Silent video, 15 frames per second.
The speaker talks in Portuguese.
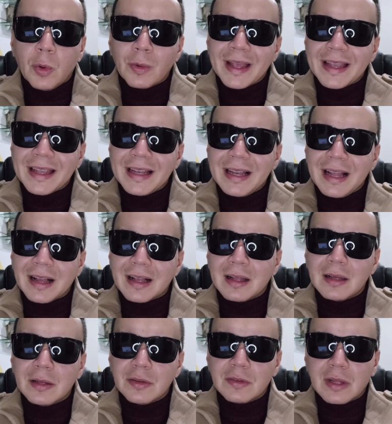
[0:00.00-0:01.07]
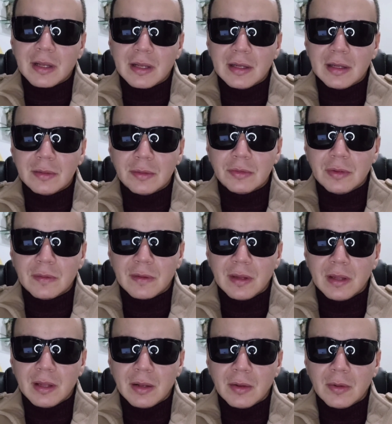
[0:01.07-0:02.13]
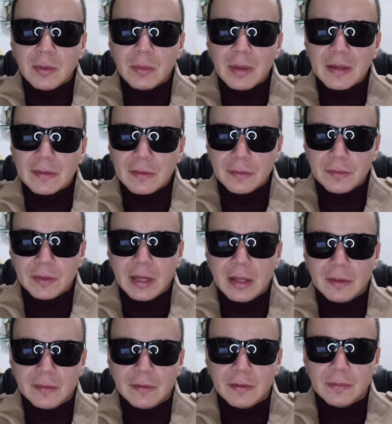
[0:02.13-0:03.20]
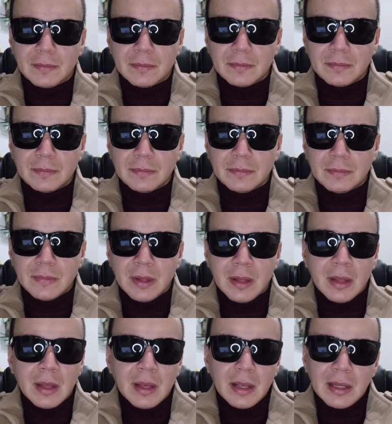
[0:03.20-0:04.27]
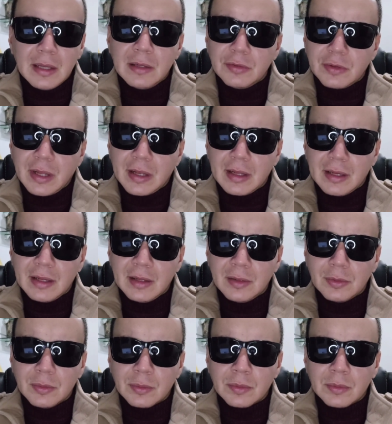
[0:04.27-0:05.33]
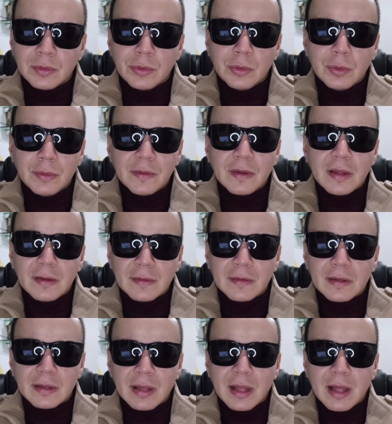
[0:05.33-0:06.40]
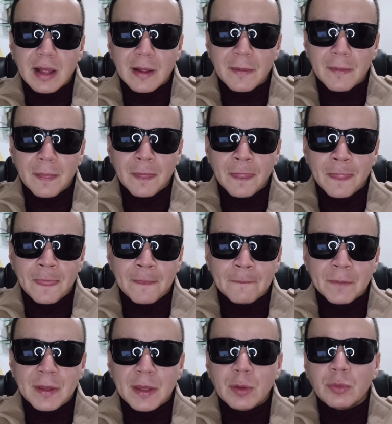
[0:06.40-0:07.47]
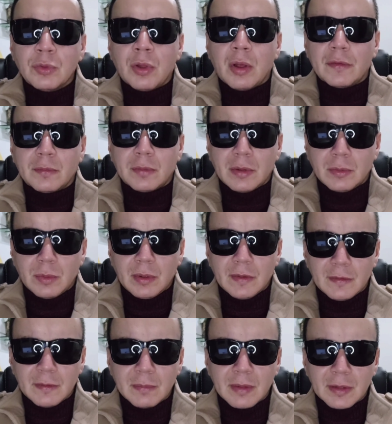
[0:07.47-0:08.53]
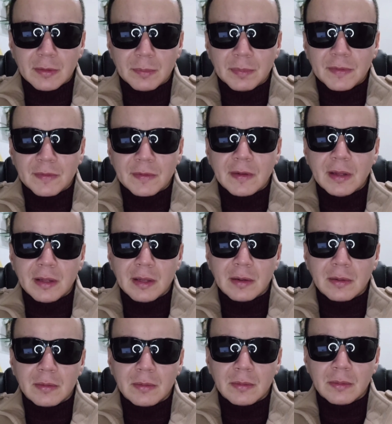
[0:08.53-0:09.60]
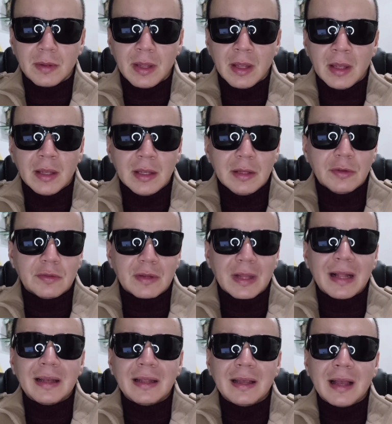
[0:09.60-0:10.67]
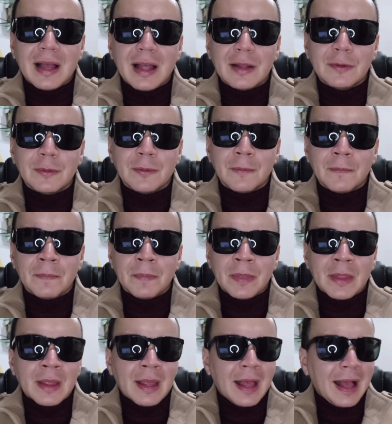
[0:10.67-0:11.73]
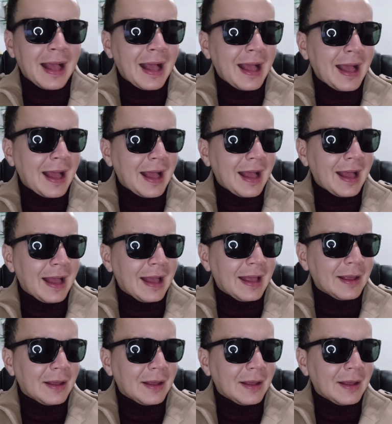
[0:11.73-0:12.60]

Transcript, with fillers: O que, que Lacan está querendo dizer com essa frase? Ele está querendo nos ensinar que o nosso adoecimento psíquico está ligado a,